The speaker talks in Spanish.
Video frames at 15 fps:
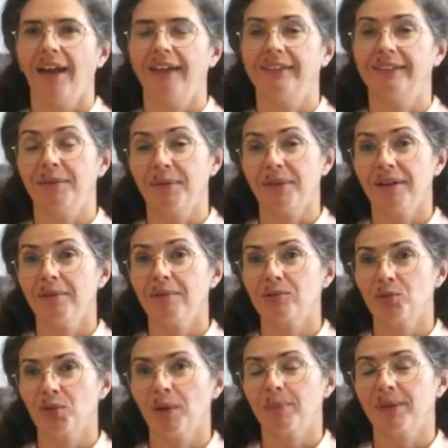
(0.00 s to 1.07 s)
el tema de la
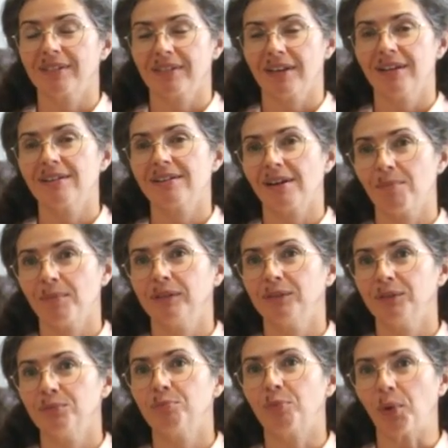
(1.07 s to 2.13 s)
basura espacial es
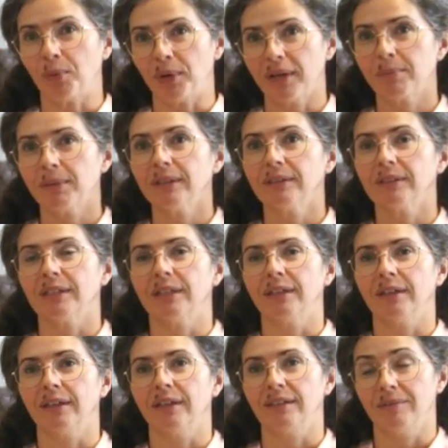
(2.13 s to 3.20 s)
realmente un problema,
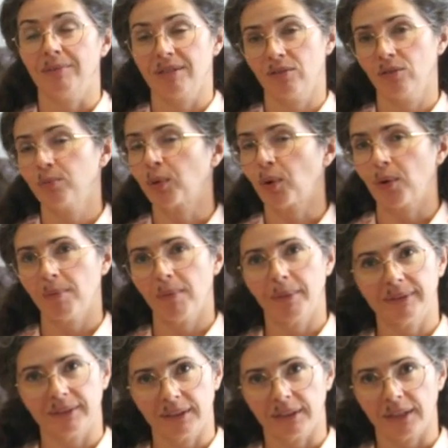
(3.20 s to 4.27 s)
eh, lleva siendo un problema
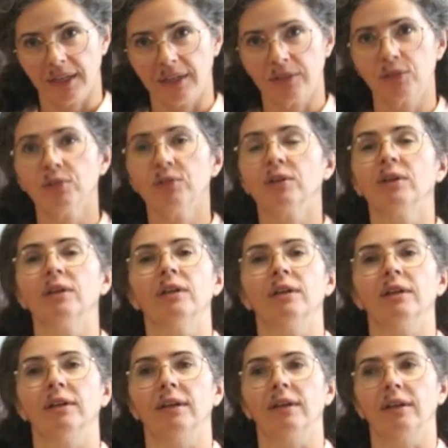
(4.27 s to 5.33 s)
bastantes años.
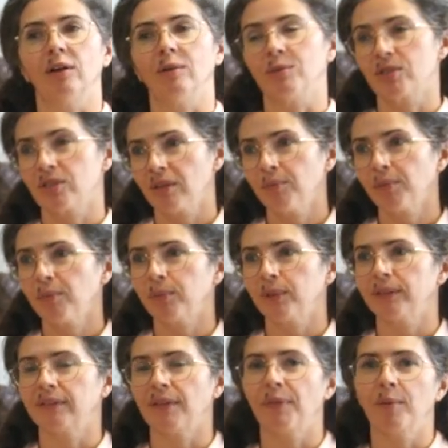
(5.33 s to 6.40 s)
Eh, como siempre,
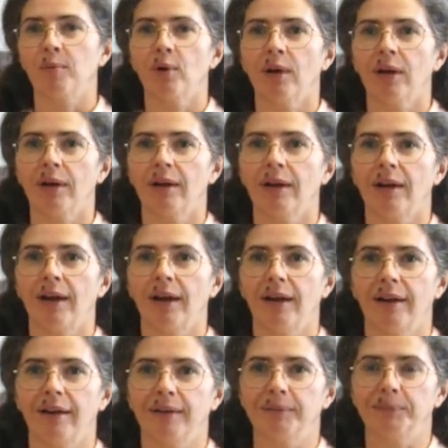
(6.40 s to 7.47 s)
pues tendemos
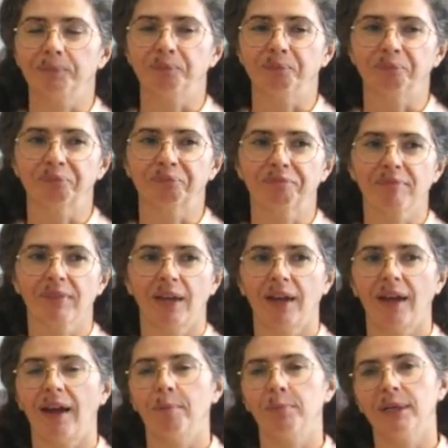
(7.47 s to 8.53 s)
a,
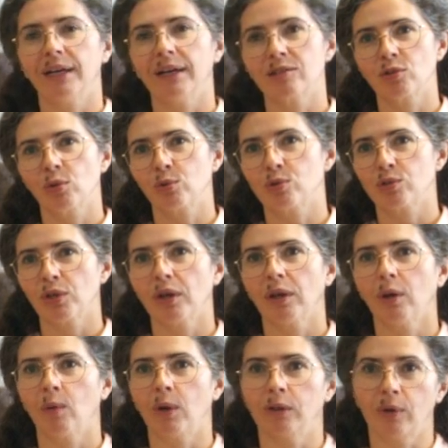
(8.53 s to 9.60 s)
aplicar
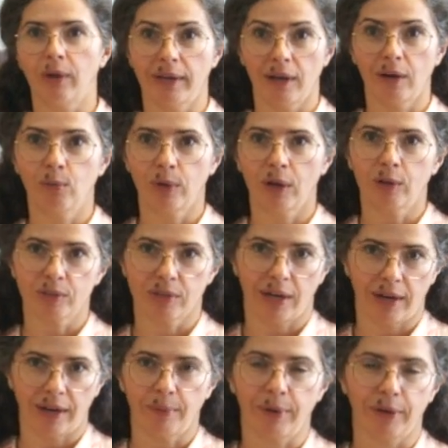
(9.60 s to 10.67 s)
soluciones cuando hay alguna cosa
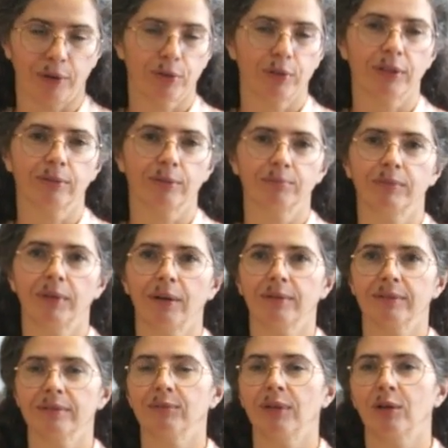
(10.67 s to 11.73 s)
grave, ¿no? Es una,
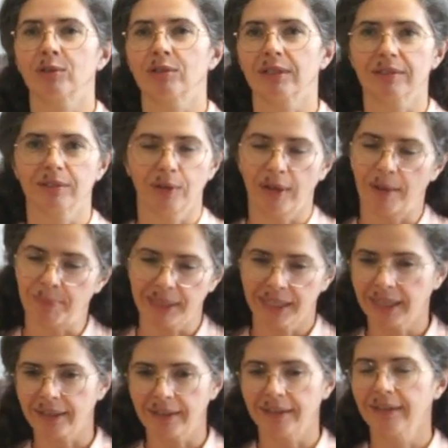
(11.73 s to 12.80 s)
cosa que se
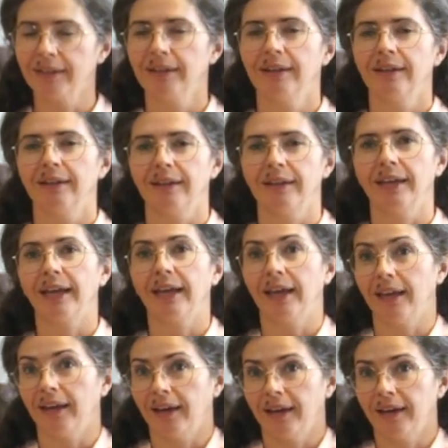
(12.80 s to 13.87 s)
aplica eh, en
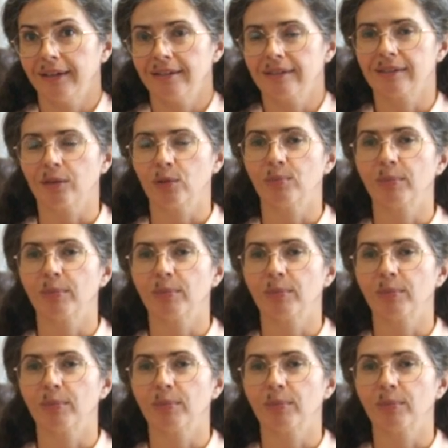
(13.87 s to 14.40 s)
general en ser